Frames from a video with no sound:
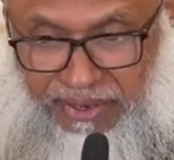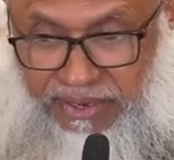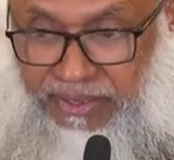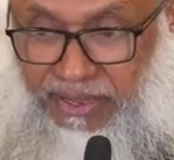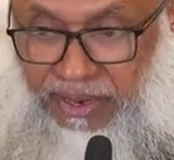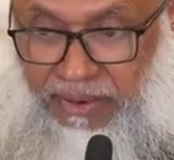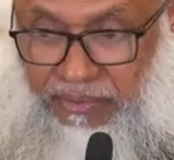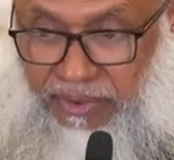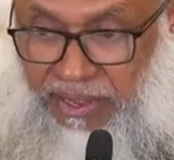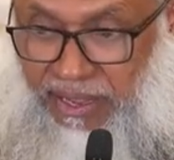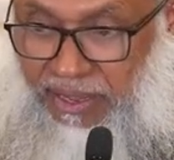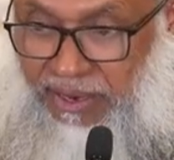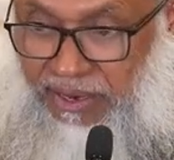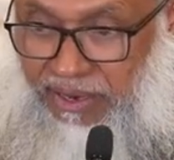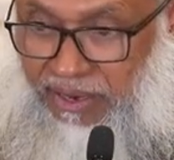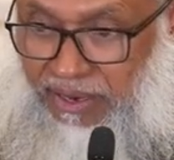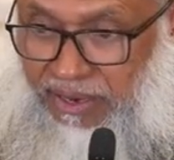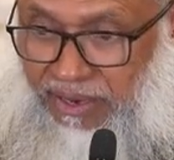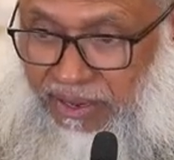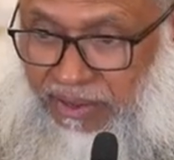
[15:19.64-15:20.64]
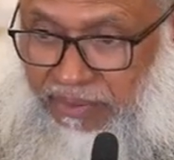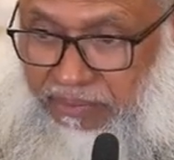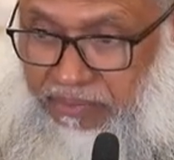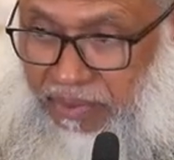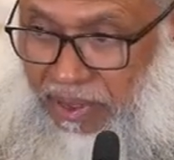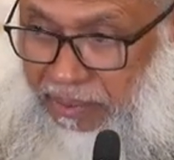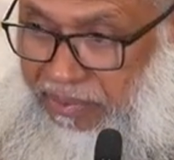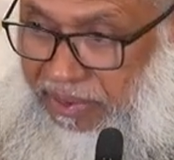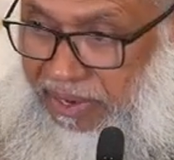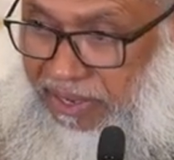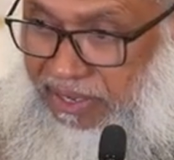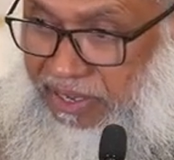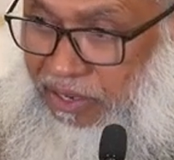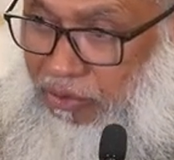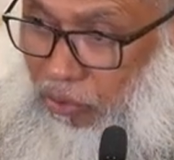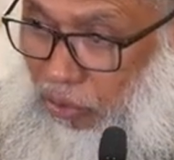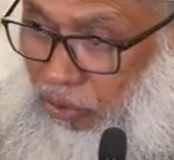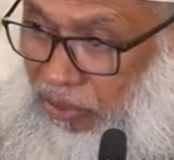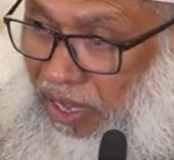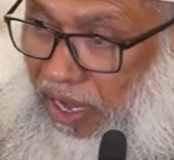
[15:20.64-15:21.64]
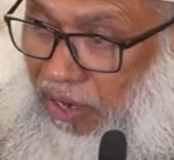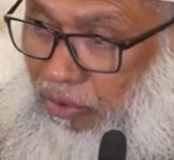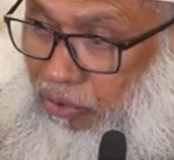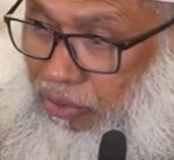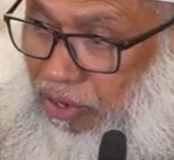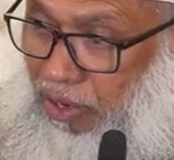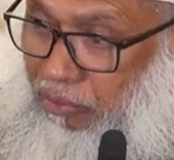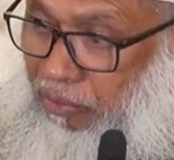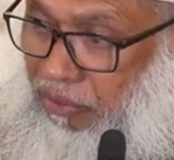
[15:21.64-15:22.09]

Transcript: নিজের মেয়ের ব্যাপারে কি কথা গোটা